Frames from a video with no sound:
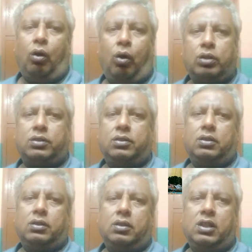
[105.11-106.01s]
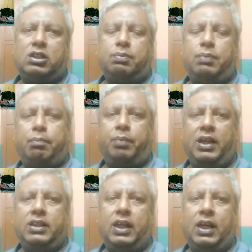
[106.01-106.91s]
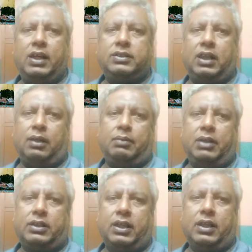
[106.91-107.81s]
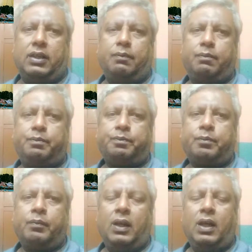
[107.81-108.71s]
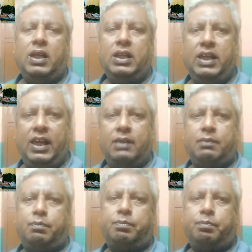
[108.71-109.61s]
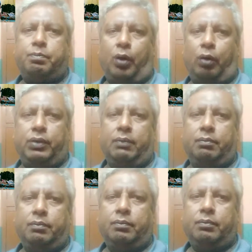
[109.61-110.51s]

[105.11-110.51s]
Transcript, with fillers: और इसमें पेन का जन्म लेते हैं ये प्रॉब्लम